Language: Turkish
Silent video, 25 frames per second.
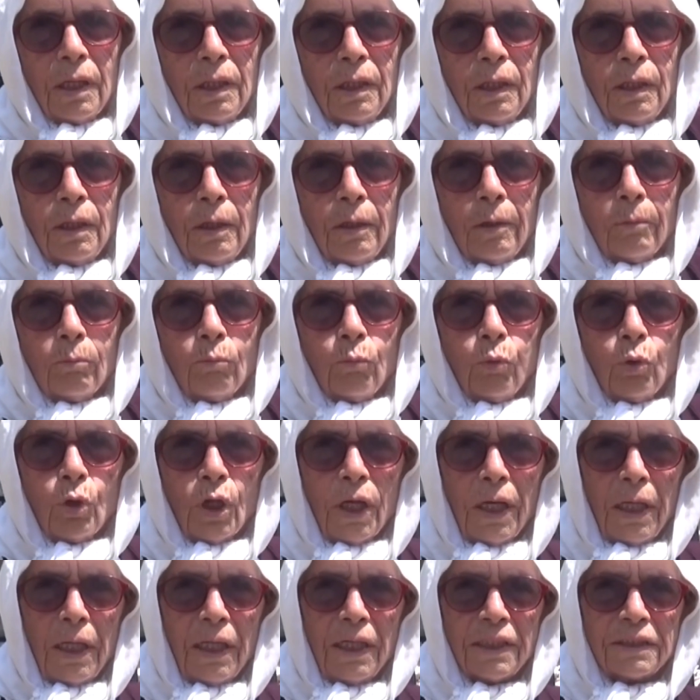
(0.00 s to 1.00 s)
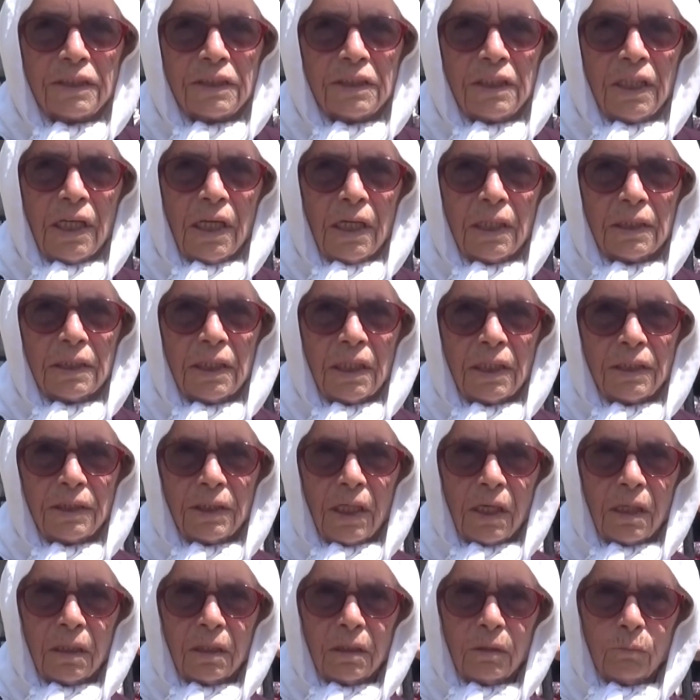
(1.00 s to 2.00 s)
Tamam. Buraya ele siyah adar,
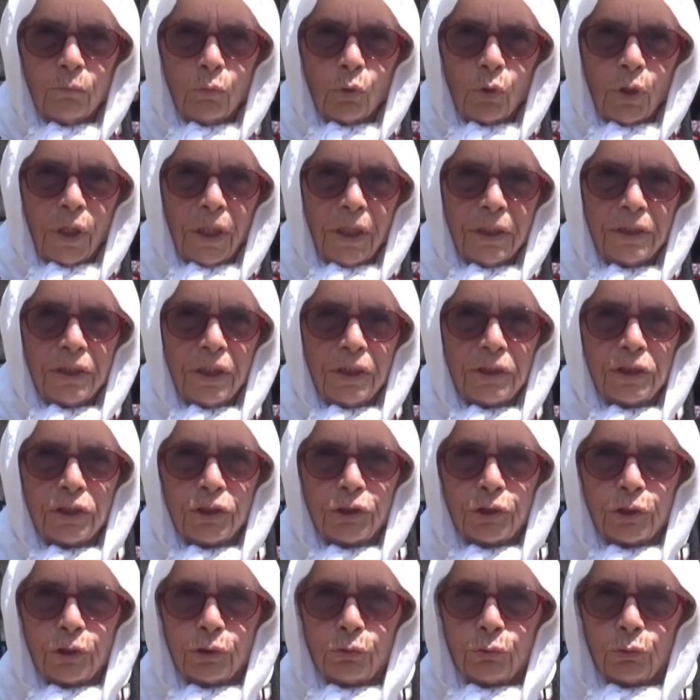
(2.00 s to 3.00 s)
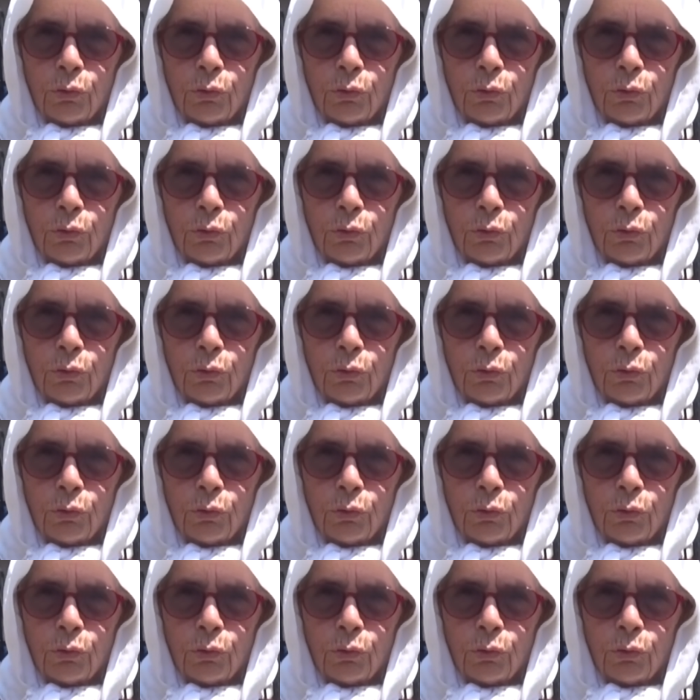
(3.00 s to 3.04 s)
yangın buraya yetişti.